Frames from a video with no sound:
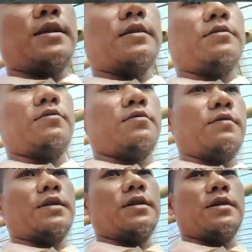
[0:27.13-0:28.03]
1,
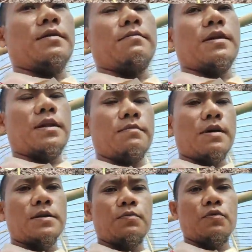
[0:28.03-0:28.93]
2, 3, 4, 5,
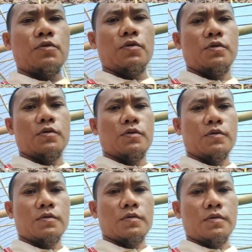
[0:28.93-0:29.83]

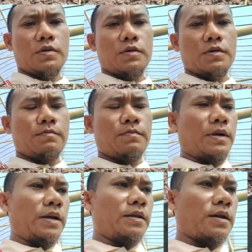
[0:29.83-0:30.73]
10
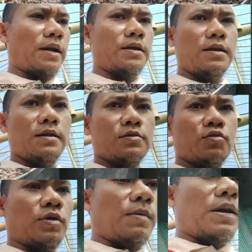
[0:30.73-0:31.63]
Benih trial
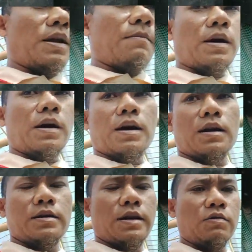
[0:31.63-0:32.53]
sudah
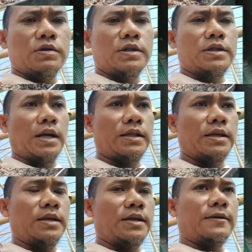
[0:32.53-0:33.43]
menampakkan daun
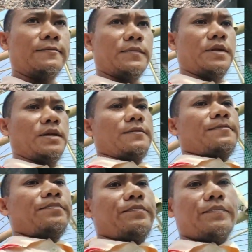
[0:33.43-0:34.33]
sejati Ini ya
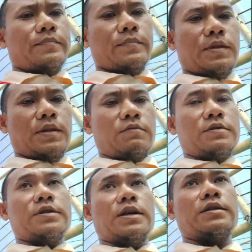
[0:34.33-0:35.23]
Daun
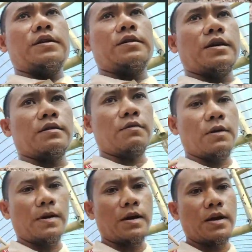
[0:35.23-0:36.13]
sejatinya ada
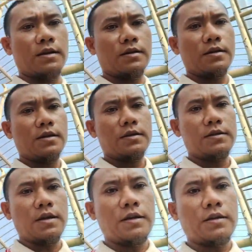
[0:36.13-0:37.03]
keluar bahkan
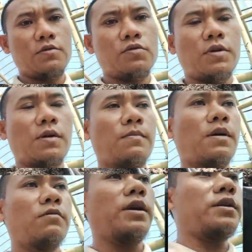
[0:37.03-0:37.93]
yang itu sudah
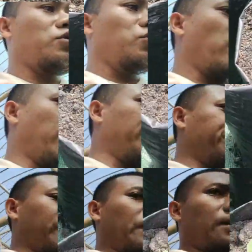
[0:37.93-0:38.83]
mau yang kedua
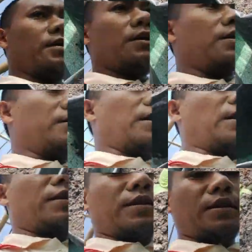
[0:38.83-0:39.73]

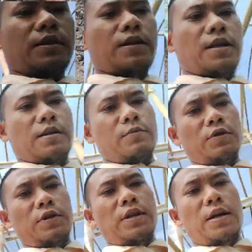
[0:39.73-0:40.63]
dan ini
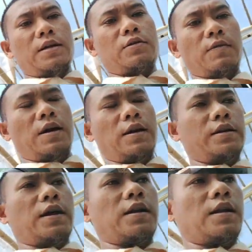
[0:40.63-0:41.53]
alhamdulillah dua
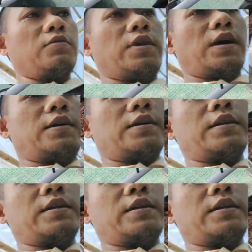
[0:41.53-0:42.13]
hari yang lalu yang